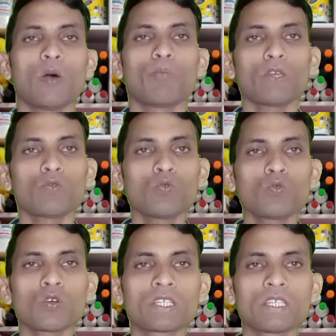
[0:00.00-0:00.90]
पशु
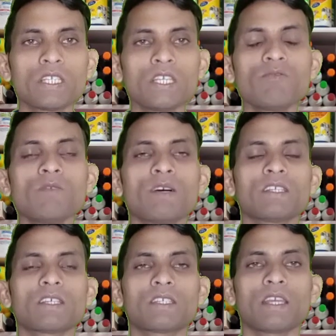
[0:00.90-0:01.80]
को किसी भी
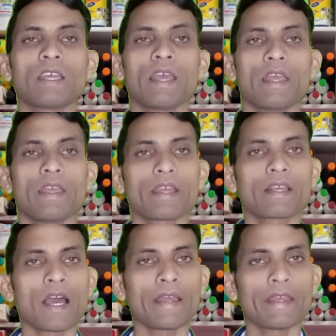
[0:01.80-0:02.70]
वजह से
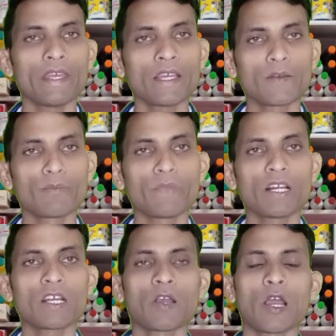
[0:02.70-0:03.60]
एकाएक
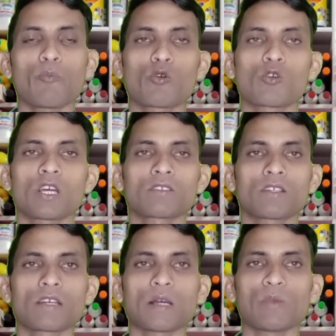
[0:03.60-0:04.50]
मिल्क का
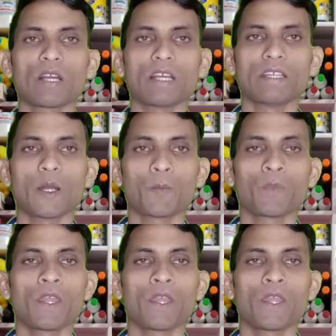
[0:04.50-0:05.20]
प्रोडक्शन कम गई है